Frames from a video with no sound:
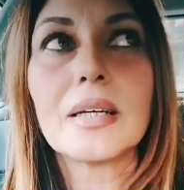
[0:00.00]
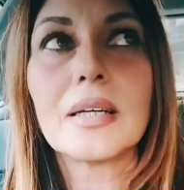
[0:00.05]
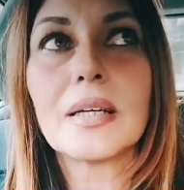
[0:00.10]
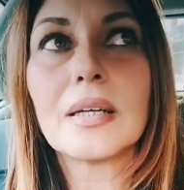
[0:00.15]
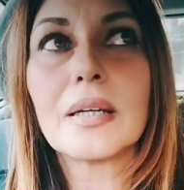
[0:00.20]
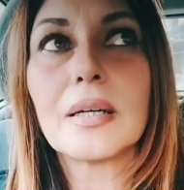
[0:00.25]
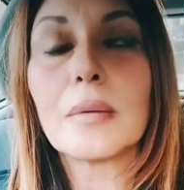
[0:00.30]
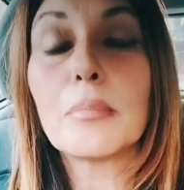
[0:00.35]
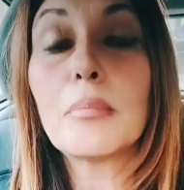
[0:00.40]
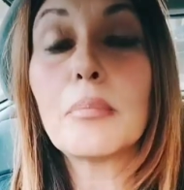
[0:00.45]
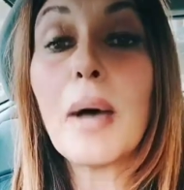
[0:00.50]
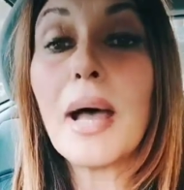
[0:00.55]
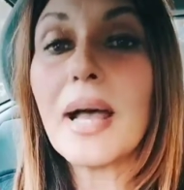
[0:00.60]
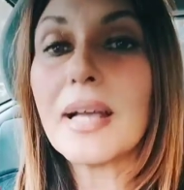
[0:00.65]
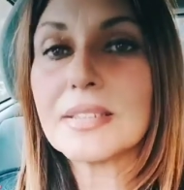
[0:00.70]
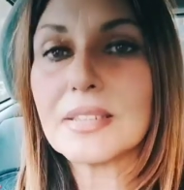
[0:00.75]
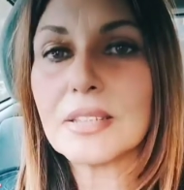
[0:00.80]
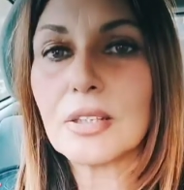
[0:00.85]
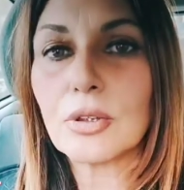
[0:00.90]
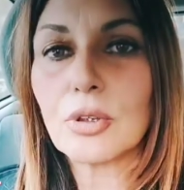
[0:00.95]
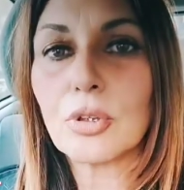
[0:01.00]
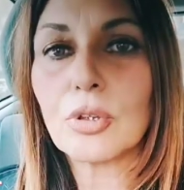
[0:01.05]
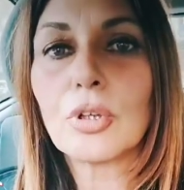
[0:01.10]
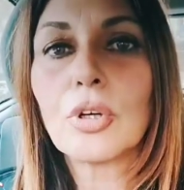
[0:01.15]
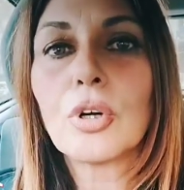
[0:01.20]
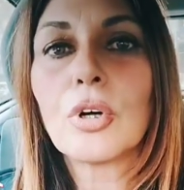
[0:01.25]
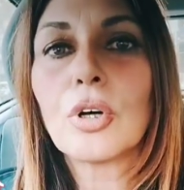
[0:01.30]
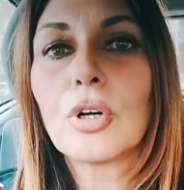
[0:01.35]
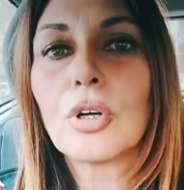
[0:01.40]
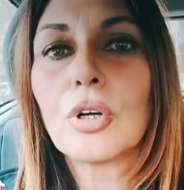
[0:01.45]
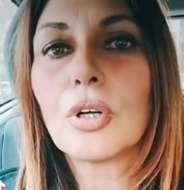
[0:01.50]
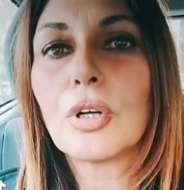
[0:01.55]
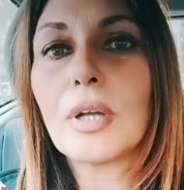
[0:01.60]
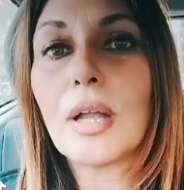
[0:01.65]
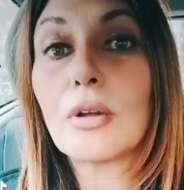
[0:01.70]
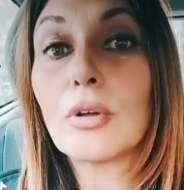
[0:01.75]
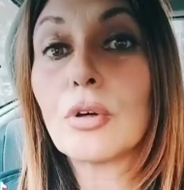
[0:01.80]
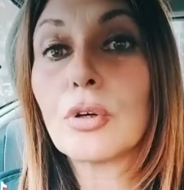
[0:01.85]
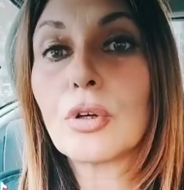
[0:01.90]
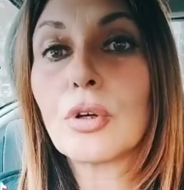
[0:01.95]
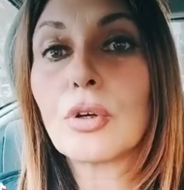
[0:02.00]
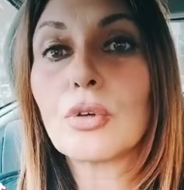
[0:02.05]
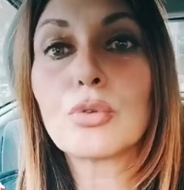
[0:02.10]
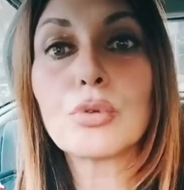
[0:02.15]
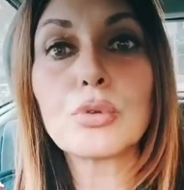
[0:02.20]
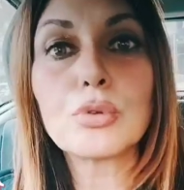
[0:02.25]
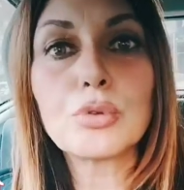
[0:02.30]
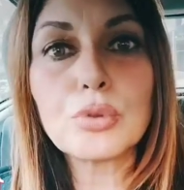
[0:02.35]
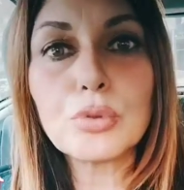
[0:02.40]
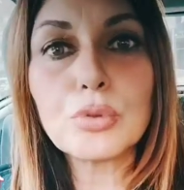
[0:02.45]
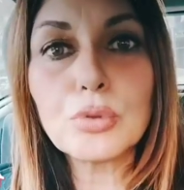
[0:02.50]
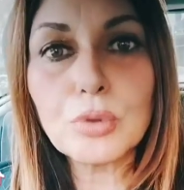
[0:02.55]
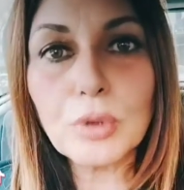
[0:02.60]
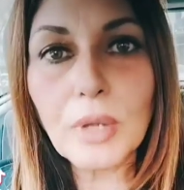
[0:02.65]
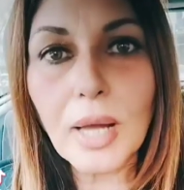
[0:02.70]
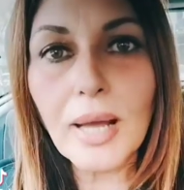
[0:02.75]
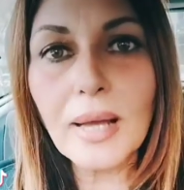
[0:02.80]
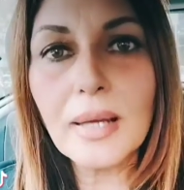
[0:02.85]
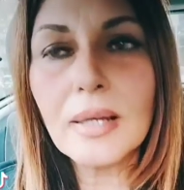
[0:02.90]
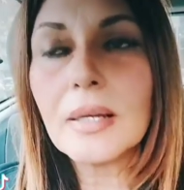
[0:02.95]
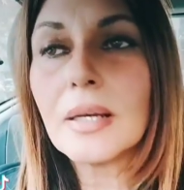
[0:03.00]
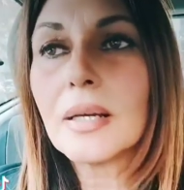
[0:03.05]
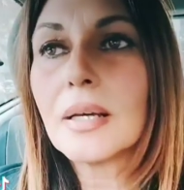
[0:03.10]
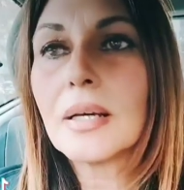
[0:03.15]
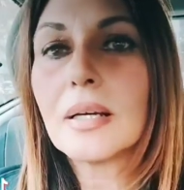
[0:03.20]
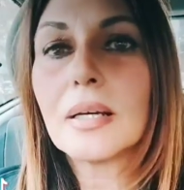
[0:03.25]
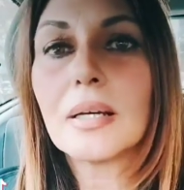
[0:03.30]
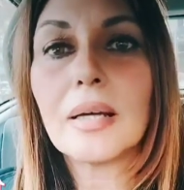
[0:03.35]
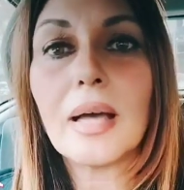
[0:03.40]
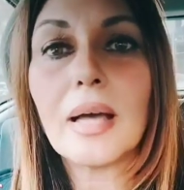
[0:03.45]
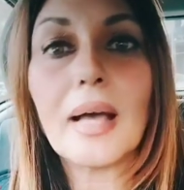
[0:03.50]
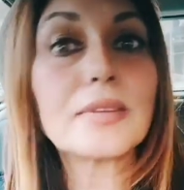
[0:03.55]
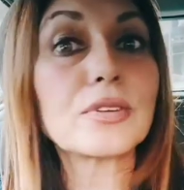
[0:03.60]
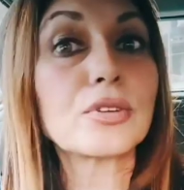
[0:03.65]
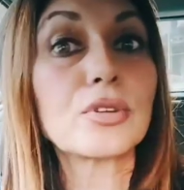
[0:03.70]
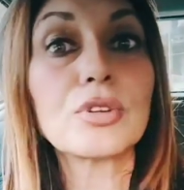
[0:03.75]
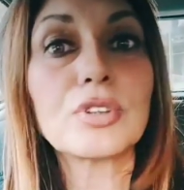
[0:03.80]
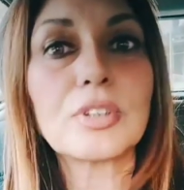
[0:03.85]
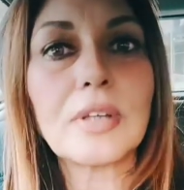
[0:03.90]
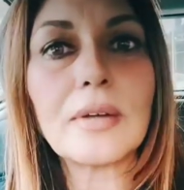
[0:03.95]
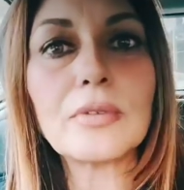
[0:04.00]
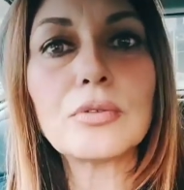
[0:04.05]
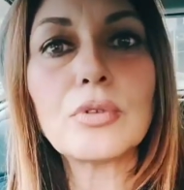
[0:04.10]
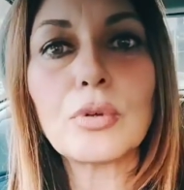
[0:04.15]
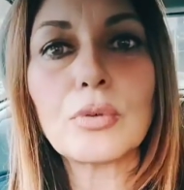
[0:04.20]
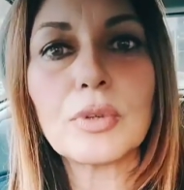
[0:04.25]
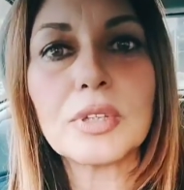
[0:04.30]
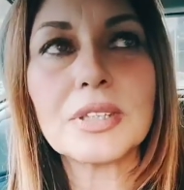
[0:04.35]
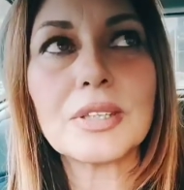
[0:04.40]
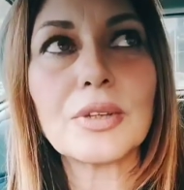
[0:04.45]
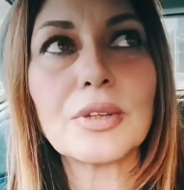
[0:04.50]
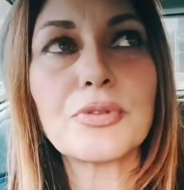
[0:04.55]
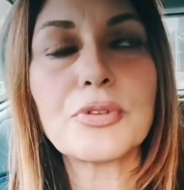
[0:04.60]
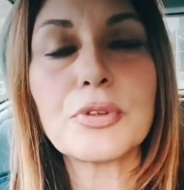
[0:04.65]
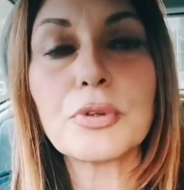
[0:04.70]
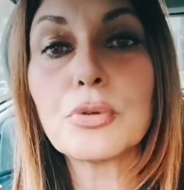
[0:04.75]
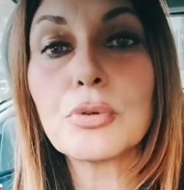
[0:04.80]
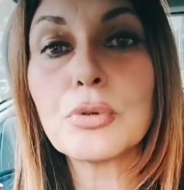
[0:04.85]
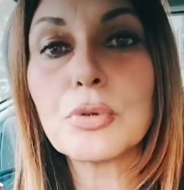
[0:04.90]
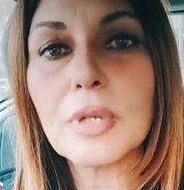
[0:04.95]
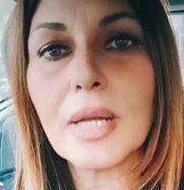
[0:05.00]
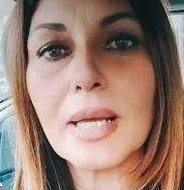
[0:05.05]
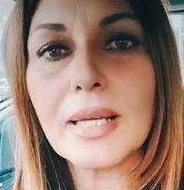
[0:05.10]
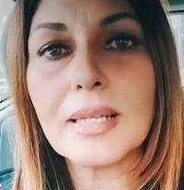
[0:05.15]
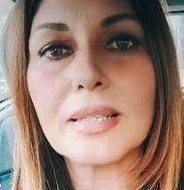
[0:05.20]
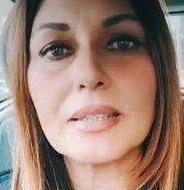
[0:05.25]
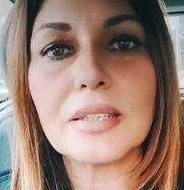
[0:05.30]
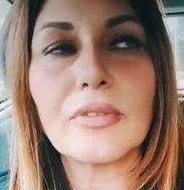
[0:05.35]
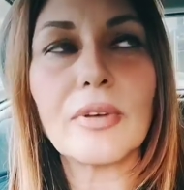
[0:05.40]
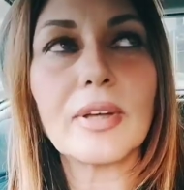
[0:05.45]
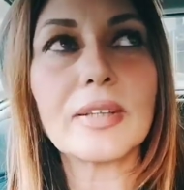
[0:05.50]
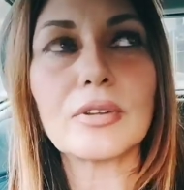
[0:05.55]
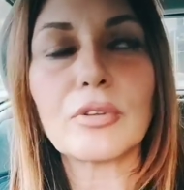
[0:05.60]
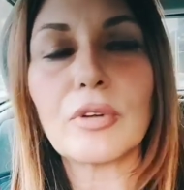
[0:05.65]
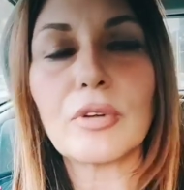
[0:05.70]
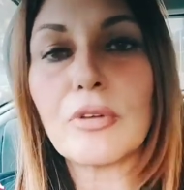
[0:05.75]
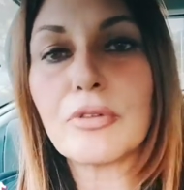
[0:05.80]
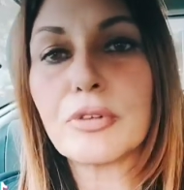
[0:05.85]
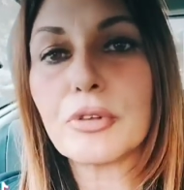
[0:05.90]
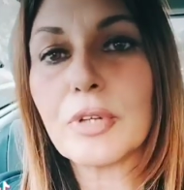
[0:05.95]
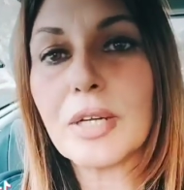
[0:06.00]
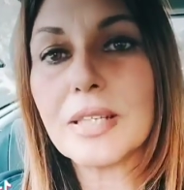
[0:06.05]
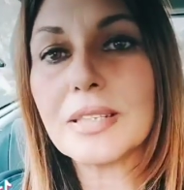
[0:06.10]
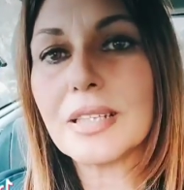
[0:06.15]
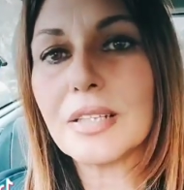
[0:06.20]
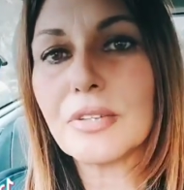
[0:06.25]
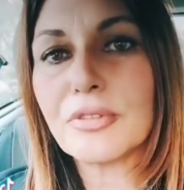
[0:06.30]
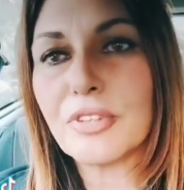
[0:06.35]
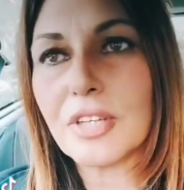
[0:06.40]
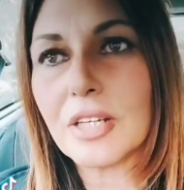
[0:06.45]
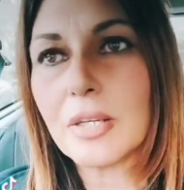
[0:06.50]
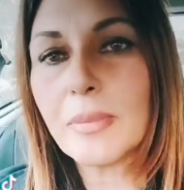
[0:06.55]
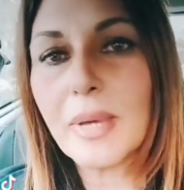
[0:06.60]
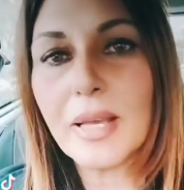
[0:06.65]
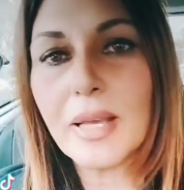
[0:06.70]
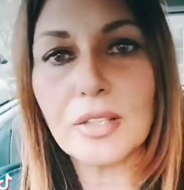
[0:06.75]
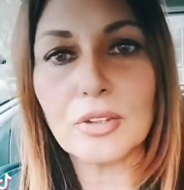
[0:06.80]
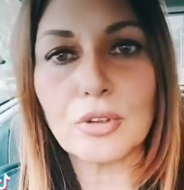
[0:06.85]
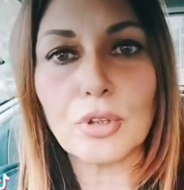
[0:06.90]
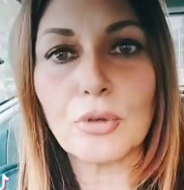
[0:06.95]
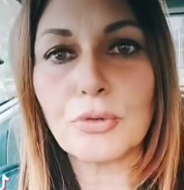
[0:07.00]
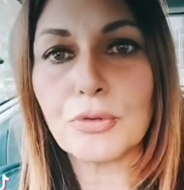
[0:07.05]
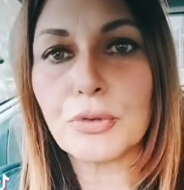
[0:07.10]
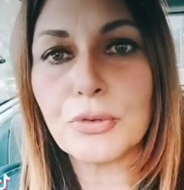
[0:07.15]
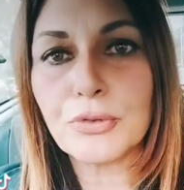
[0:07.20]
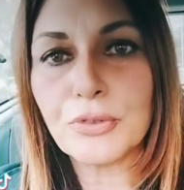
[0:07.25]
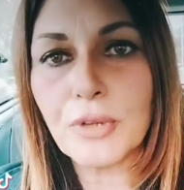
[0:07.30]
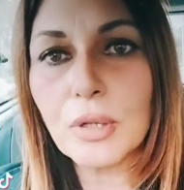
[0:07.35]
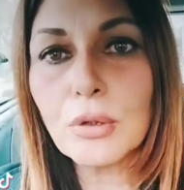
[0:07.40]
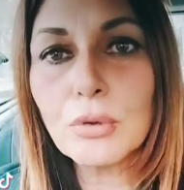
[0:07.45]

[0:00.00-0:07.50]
eh, basano eh, la loro cultura eh, ascoltando queste figure che diventa una figura di riferimento, il fuffa